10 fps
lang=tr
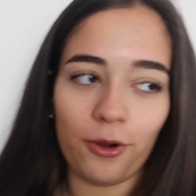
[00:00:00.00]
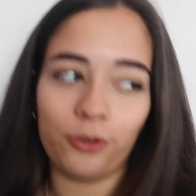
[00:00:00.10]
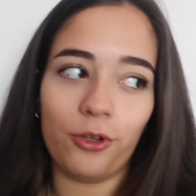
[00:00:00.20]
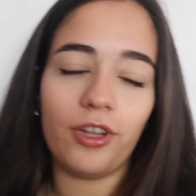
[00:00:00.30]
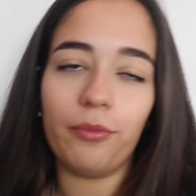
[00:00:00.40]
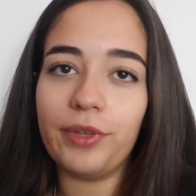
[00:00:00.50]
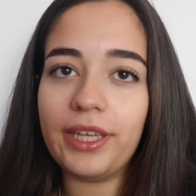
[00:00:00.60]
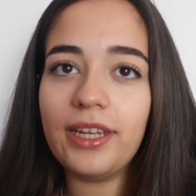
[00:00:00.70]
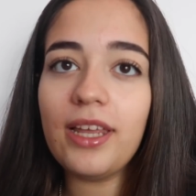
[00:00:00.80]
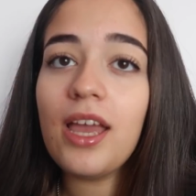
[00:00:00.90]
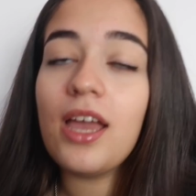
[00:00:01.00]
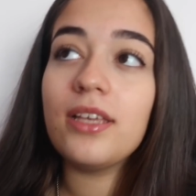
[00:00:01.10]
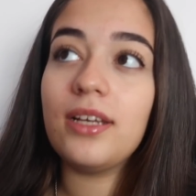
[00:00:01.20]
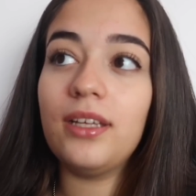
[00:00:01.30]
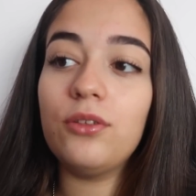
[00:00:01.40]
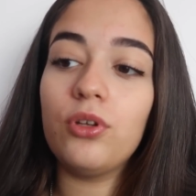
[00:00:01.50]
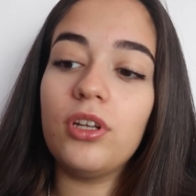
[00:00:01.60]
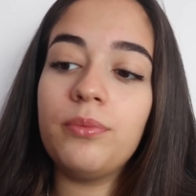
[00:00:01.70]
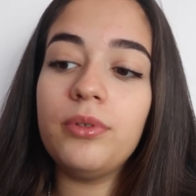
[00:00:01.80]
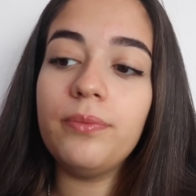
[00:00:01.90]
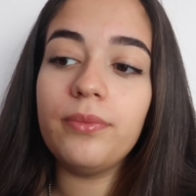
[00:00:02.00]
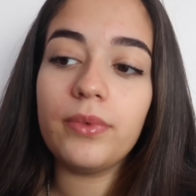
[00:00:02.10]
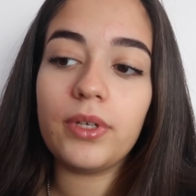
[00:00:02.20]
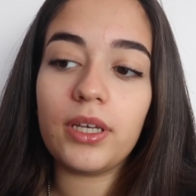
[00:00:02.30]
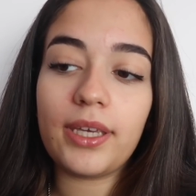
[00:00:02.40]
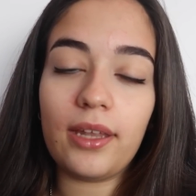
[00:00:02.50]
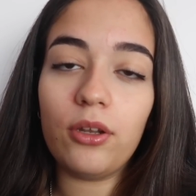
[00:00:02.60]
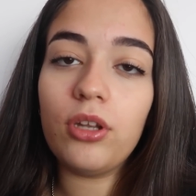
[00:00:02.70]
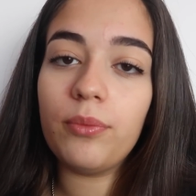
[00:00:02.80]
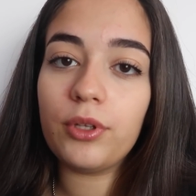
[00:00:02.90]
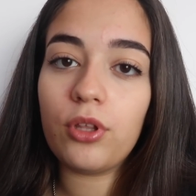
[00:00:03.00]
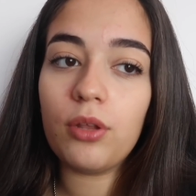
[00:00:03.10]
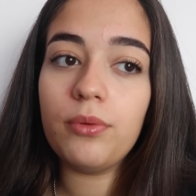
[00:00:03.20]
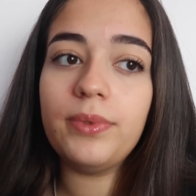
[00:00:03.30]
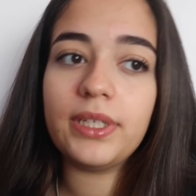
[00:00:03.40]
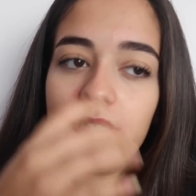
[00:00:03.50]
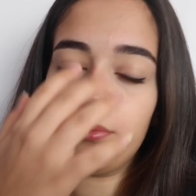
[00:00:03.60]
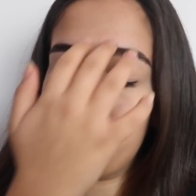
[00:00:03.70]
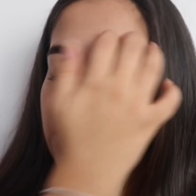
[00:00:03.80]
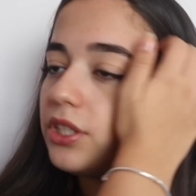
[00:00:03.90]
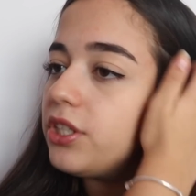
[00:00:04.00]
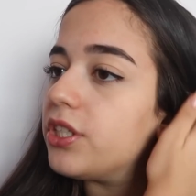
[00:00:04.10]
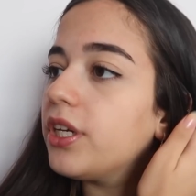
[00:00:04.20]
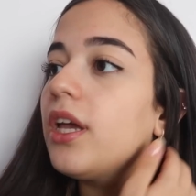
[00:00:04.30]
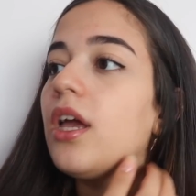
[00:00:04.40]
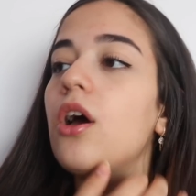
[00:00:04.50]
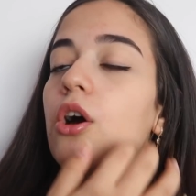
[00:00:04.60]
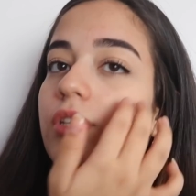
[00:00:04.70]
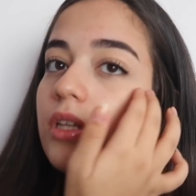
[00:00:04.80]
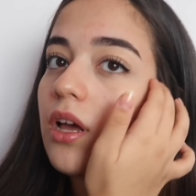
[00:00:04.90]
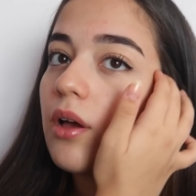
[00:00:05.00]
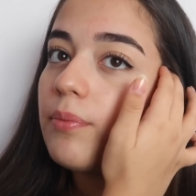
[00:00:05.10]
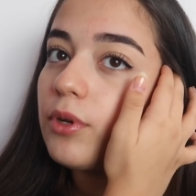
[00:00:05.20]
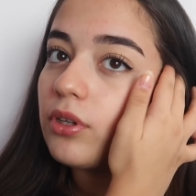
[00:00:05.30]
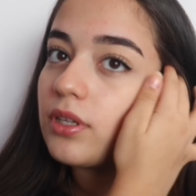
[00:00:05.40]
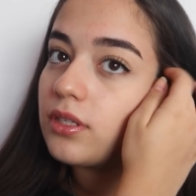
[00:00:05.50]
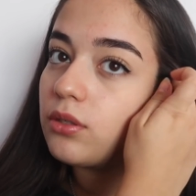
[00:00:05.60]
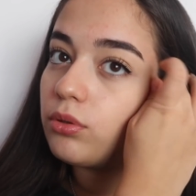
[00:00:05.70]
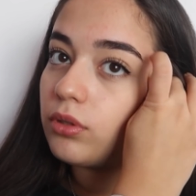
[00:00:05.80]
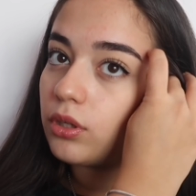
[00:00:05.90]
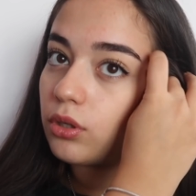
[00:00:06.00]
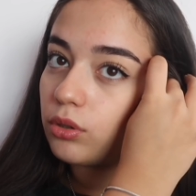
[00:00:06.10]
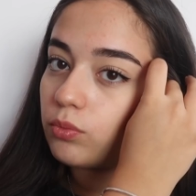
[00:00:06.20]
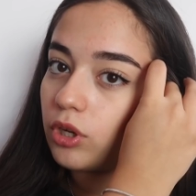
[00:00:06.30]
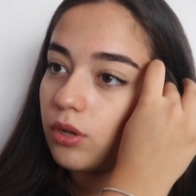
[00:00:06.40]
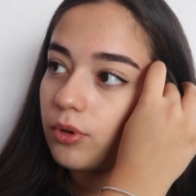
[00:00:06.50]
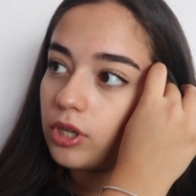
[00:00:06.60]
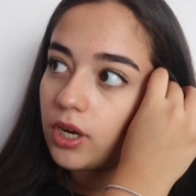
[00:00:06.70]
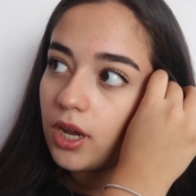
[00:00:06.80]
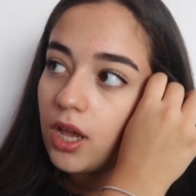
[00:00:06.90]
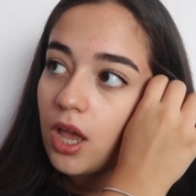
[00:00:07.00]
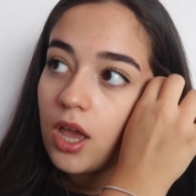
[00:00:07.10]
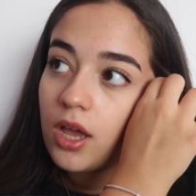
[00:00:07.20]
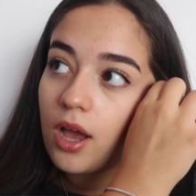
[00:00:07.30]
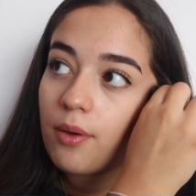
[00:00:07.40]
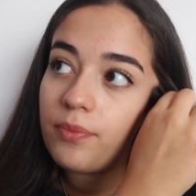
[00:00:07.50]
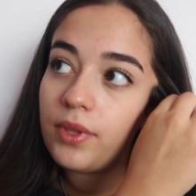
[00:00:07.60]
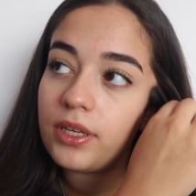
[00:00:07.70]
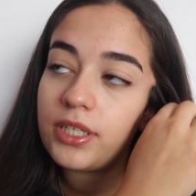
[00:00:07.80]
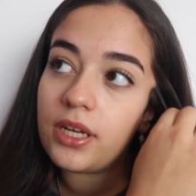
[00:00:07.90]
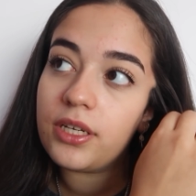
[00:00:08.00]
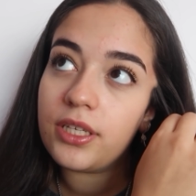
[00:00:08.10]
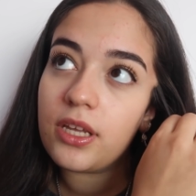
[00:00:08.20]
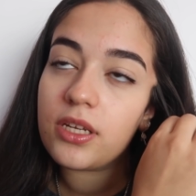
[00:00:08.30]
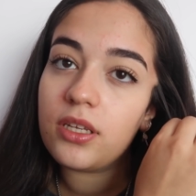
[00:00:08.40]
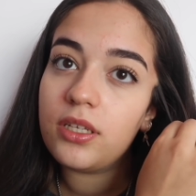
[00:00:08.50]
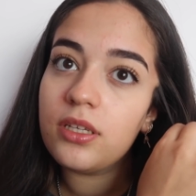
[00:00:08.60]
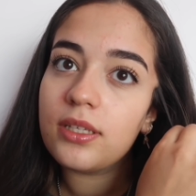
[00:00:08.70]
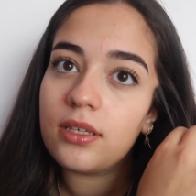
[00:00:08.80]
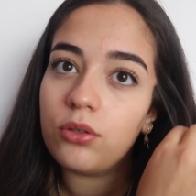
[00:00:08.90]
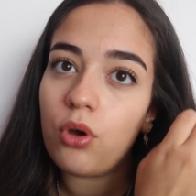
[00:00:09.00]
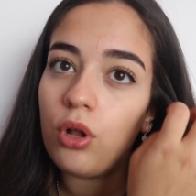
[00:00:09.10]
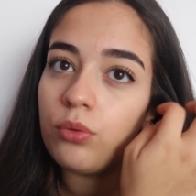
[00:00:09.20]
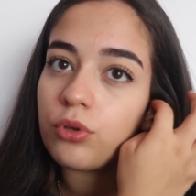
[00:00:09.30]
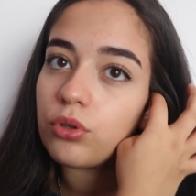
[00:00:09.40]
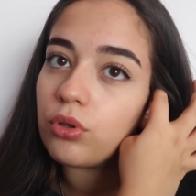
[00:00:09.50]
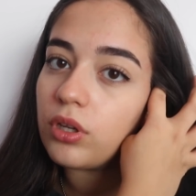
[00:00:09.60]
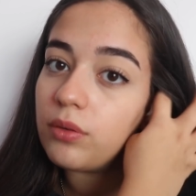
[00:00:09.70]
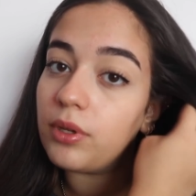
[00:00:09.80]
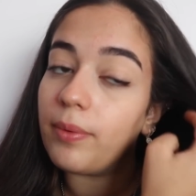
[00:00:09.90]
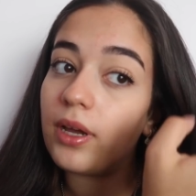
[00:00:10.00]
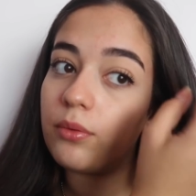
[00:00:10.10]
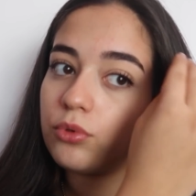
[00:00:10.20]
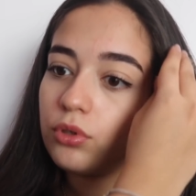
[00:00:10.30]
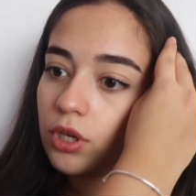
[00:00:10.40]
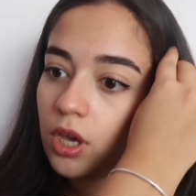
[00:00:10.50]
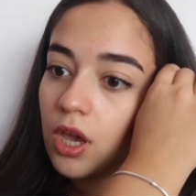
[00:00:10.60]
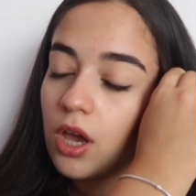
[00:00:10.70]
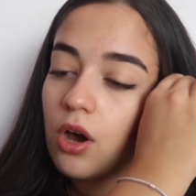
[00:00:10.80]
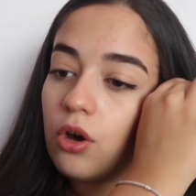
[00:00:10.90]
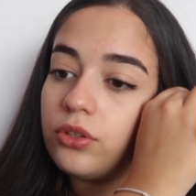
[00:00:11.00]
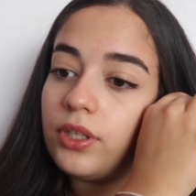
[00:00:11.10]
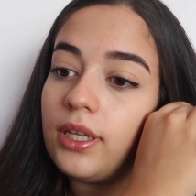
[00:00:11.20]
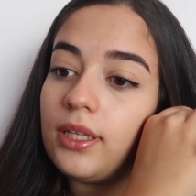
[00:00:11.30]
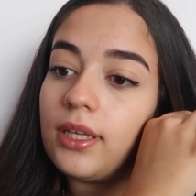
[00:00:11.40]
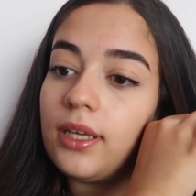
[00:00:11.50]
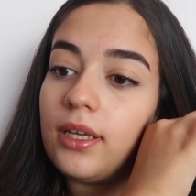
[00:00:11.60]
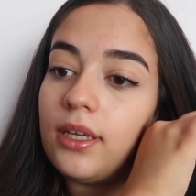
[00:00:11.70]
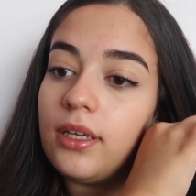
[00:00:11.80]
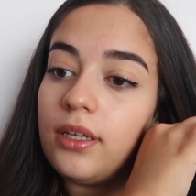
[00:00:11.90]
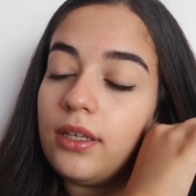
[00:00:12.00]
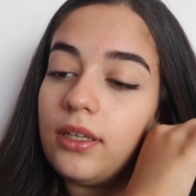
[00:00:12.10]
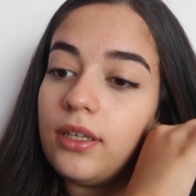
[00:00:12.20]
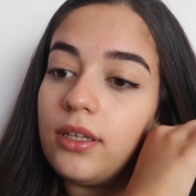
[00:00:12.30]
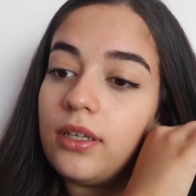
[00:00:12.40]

oldu odamla ilgili. Zaten dolabım e, kendi odamdaki dolabım kırılmıştı içi. O yüzden abimin odasını kullanıyordum dolap olarak. Abim de hani şehir dışında yaşadığı için sıkıntı olmuyordu. Onun dolabı da baya büyük. Ondan e,